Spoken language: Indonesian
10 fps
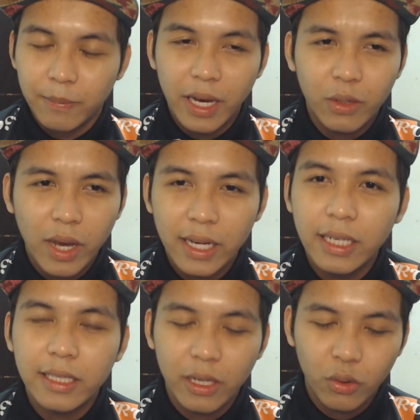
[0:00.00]
Baru
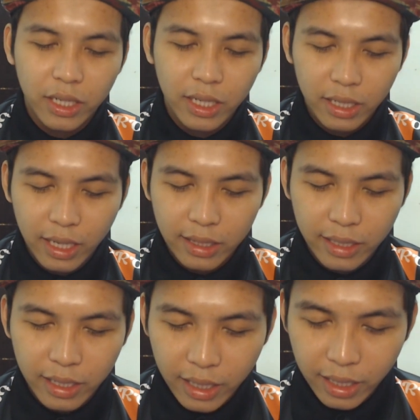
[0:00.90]
hari ini saya login dan
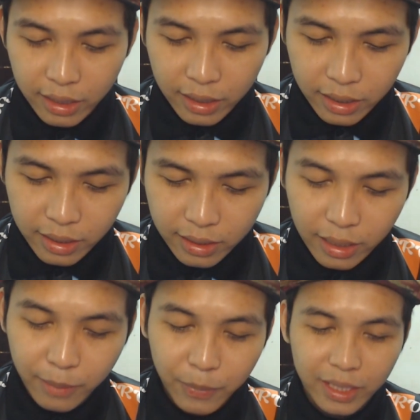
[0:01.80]
saya lihat
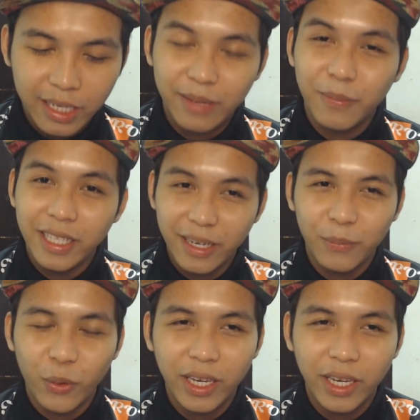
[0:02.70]
saya dapatkan banyak poin